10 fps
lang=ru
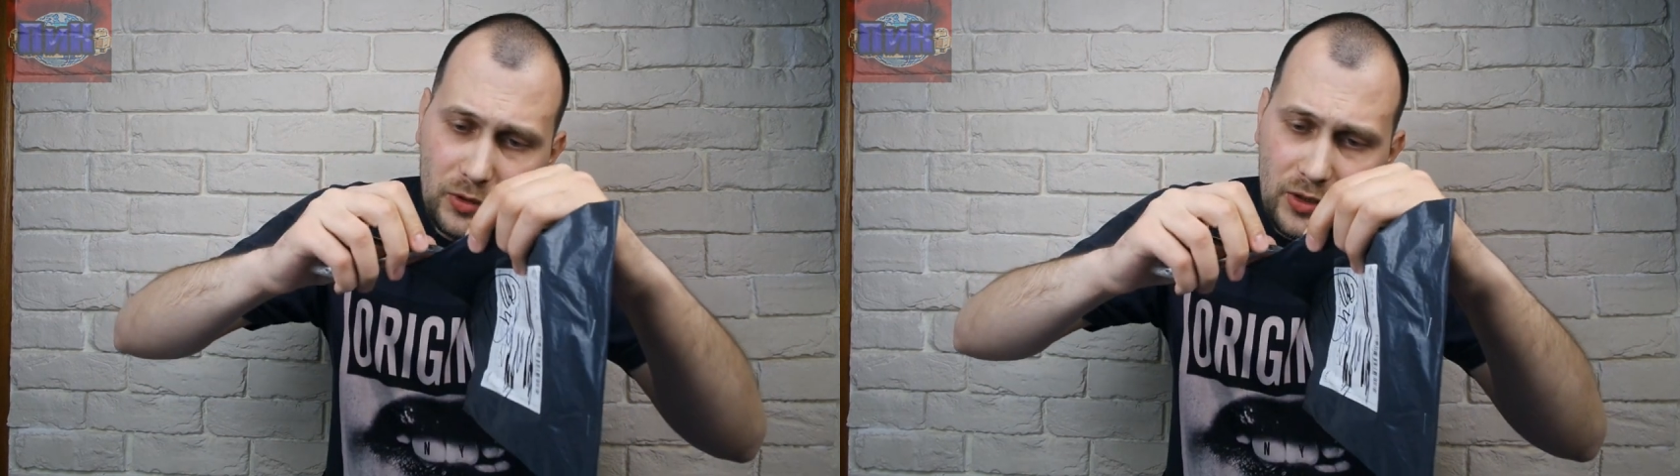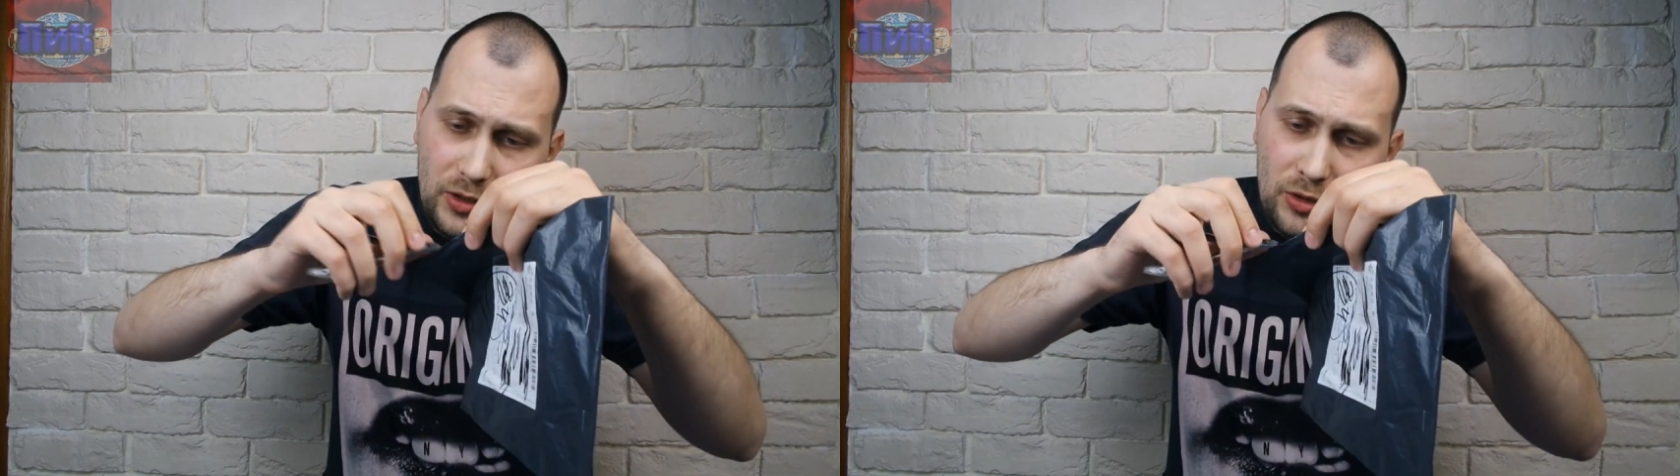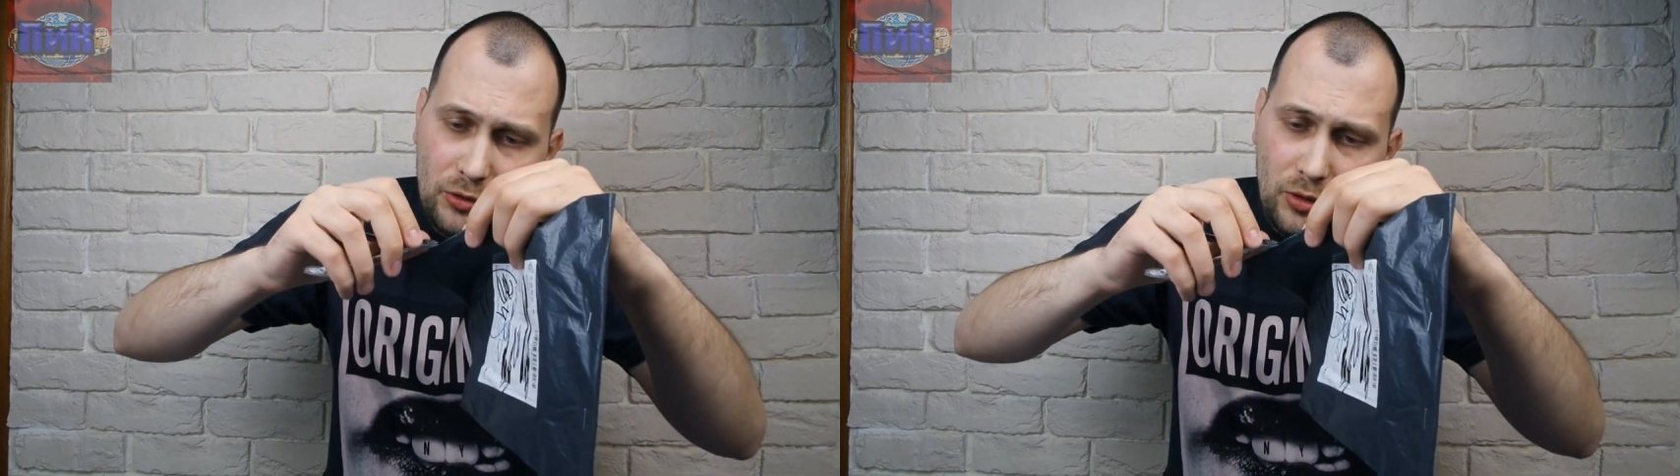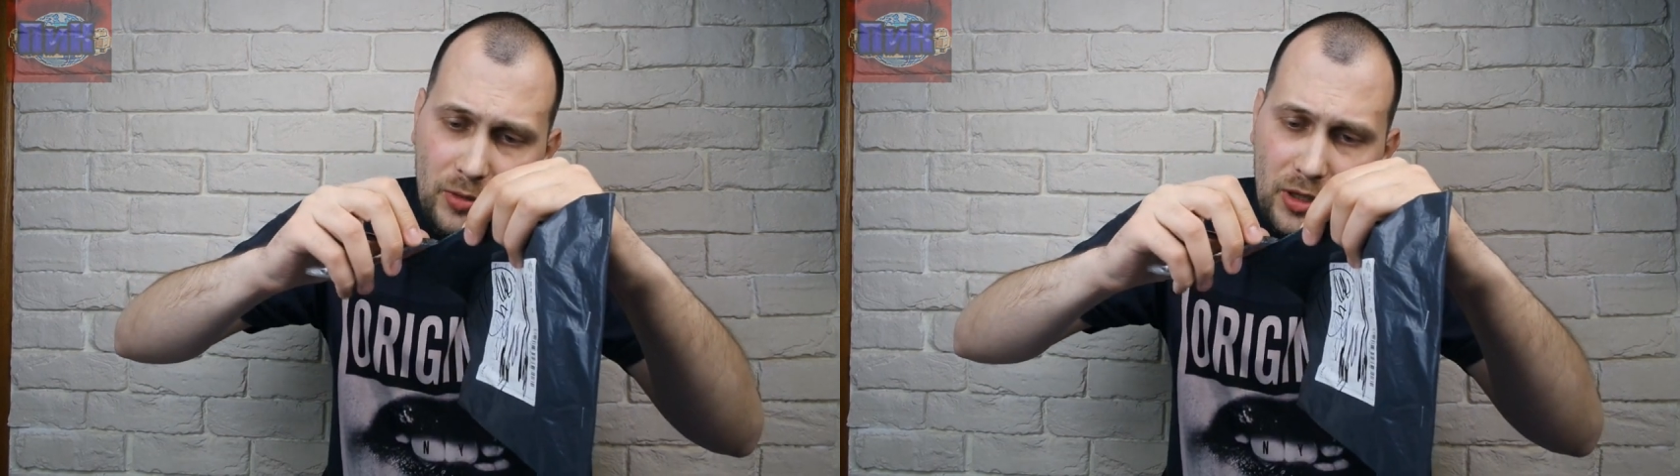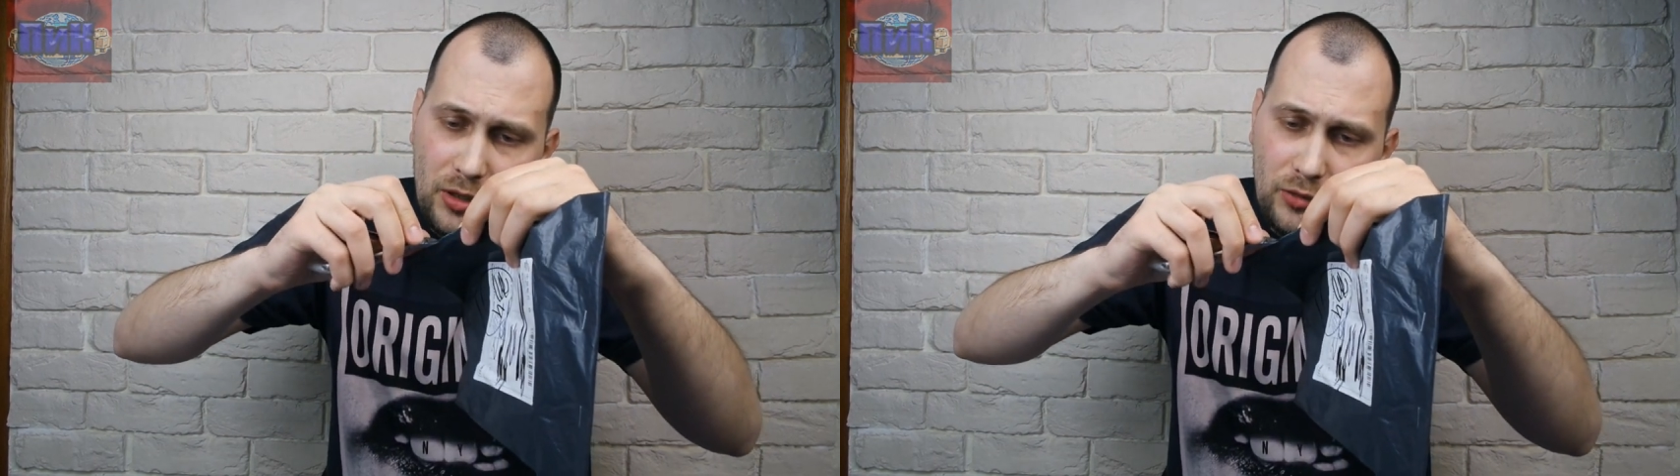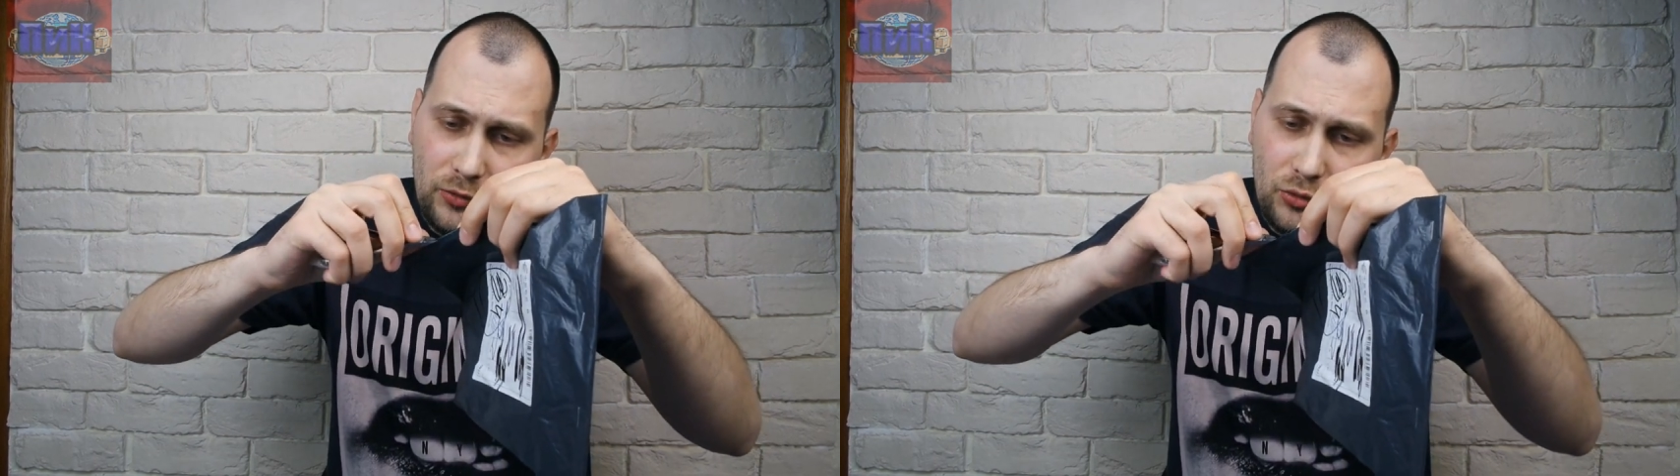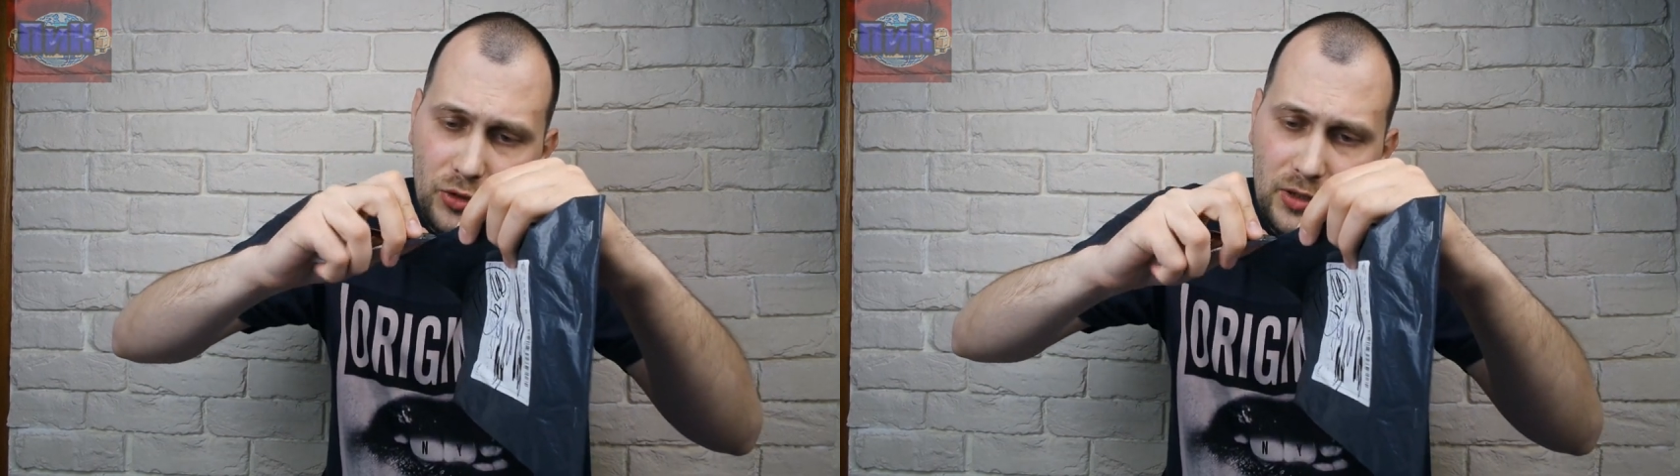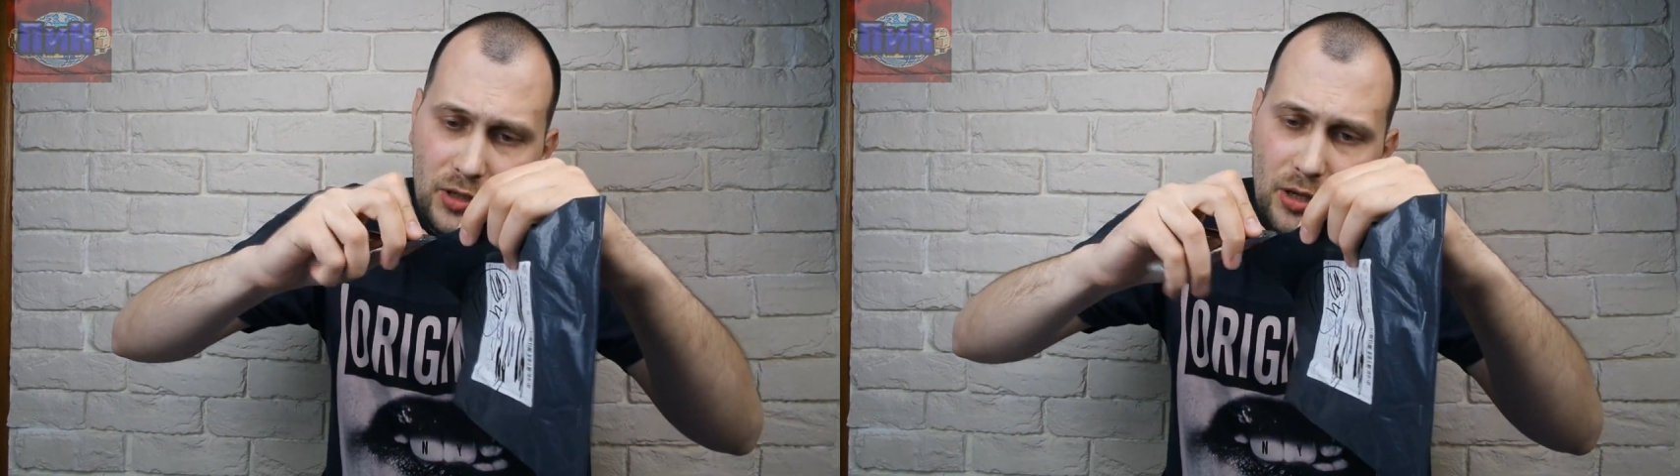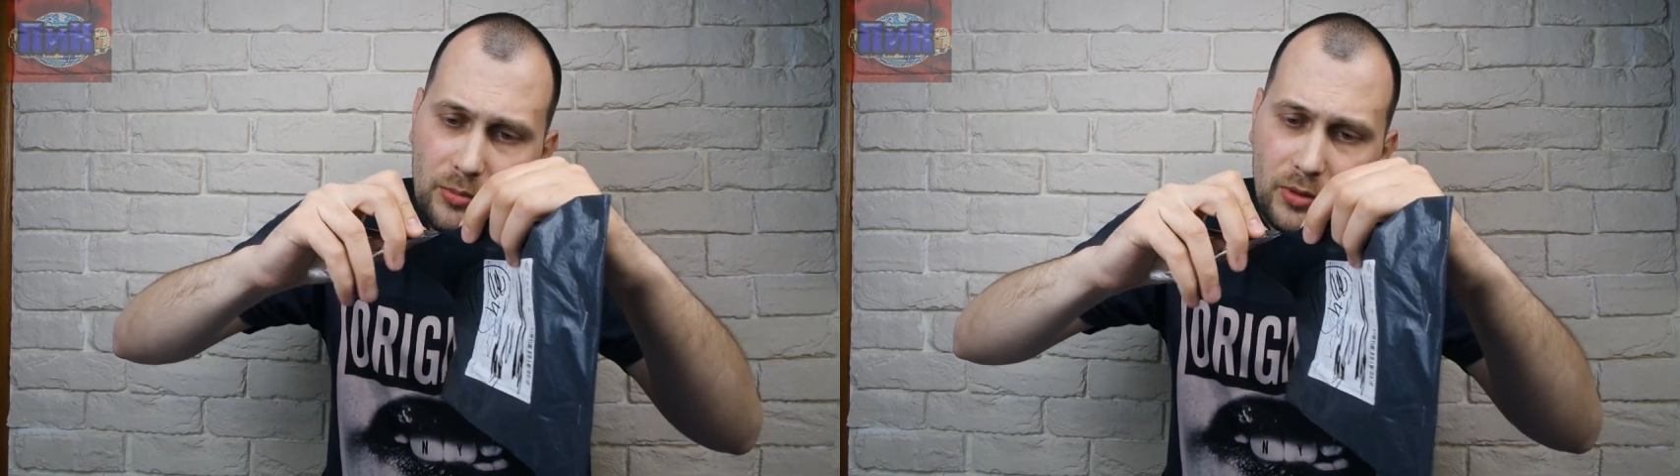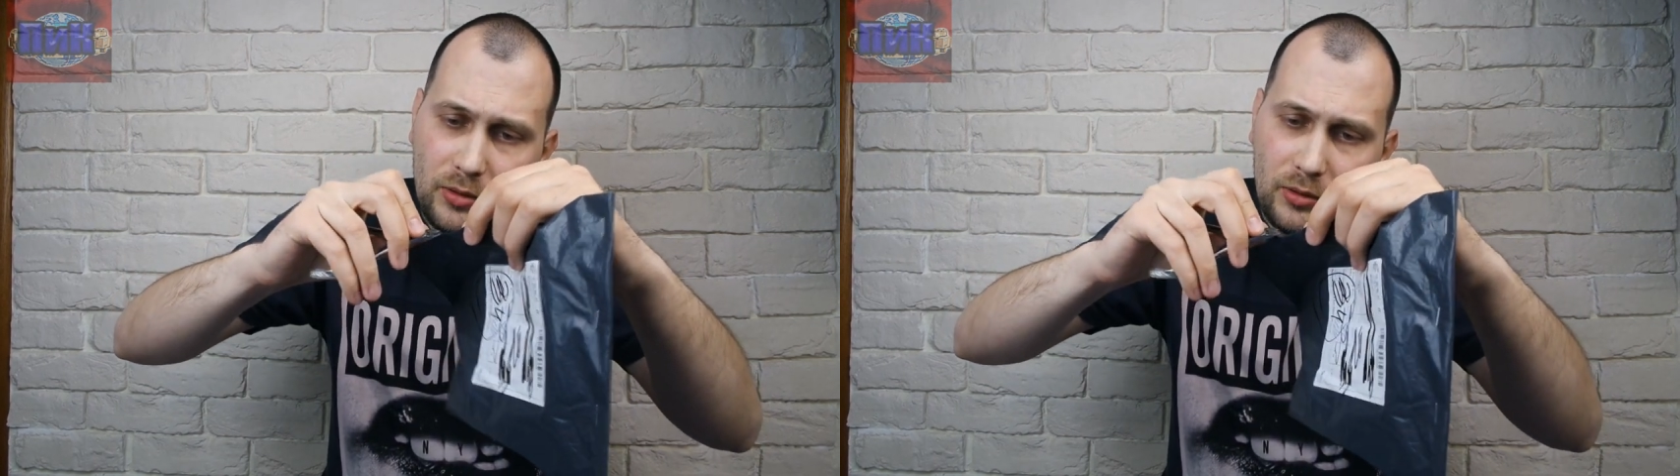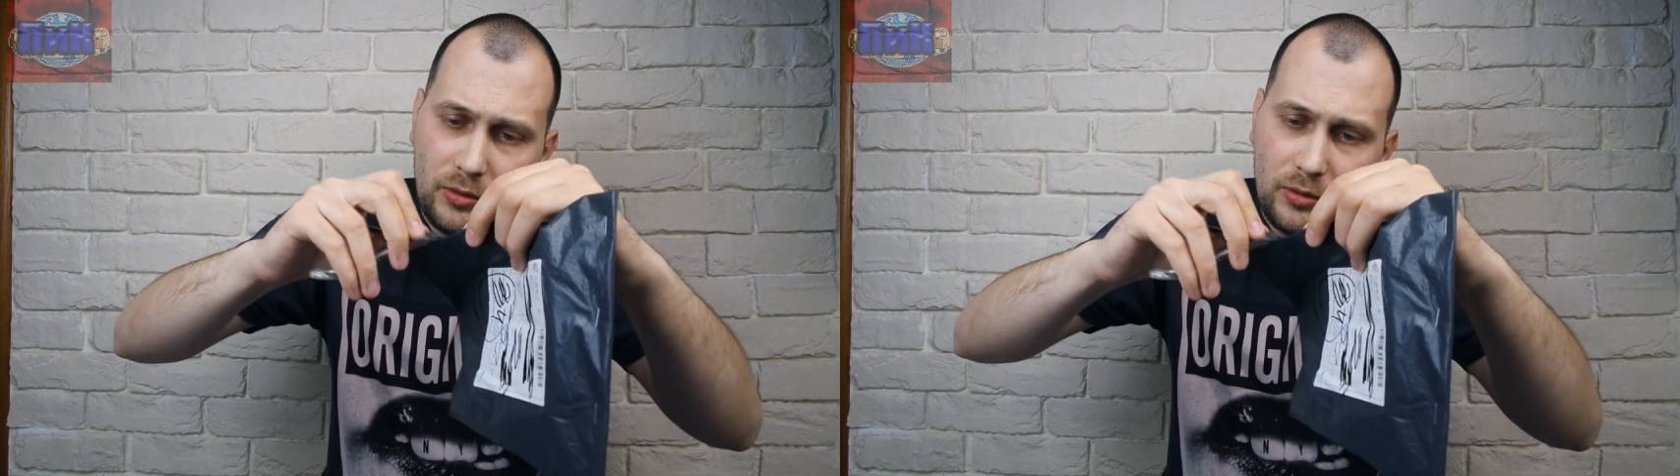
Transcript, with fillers: занесло меня не в ту степь.